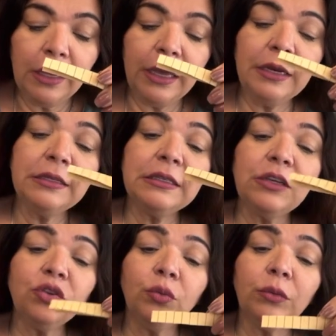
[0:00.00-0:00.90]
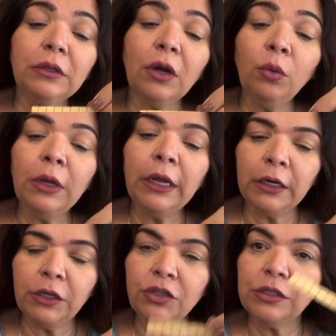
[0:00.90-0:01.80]
que eles sejam tão
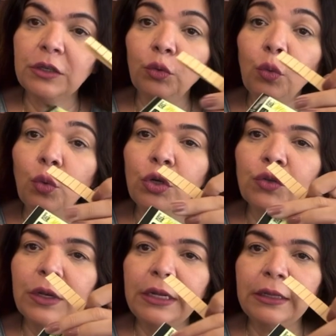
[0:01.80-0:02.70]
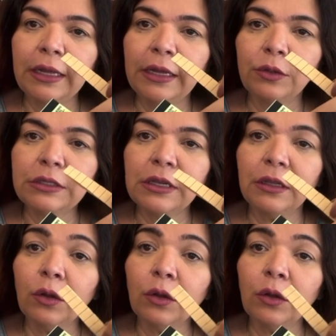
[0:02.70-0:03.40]
grandes, eu não uso ele inteiro assim,